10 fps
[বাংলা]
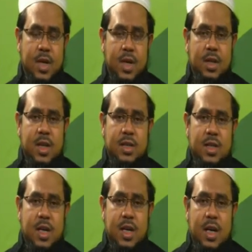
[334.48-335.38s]
ইন্দা
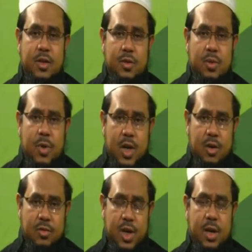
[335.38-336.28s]
শির আলাজুল মুন
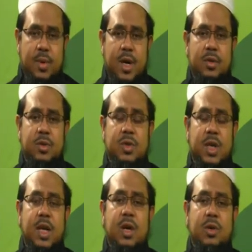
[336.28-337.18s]
আজিম কারণ
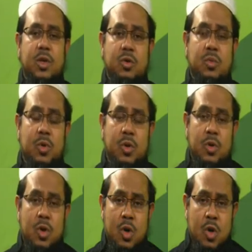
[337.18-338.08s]
শিরিকই হচ্ছে সর্ব
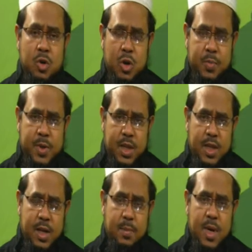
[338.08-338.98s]

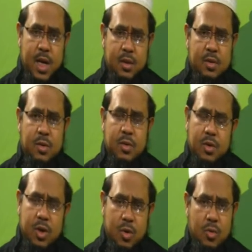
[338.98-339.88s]
সবচেয়েতে মারাত্মক
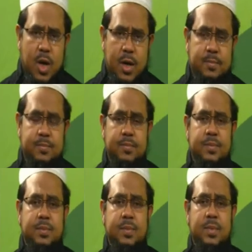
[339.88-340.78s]
ধরনের গুণা
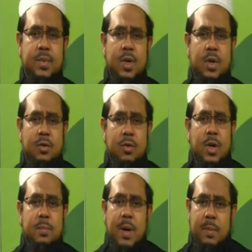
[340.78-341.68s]

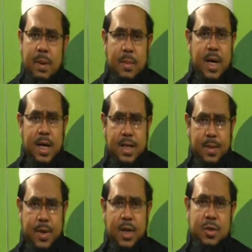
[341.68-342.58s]
সুতরাং বাবা মা
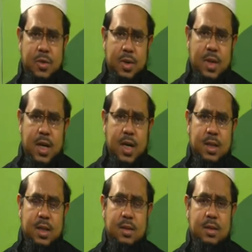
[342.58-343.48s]
হিসেবে
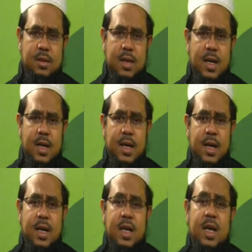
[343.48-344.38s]

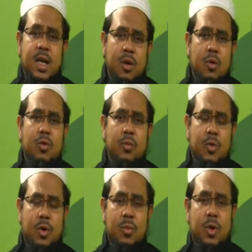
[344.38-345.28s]
সন্তানকে কি হুকুম
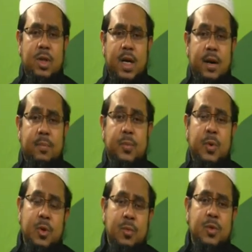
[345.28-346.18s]
করব তার
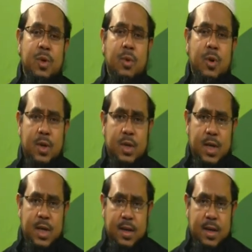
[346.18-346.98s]
প্রথম সবক হচ্ছে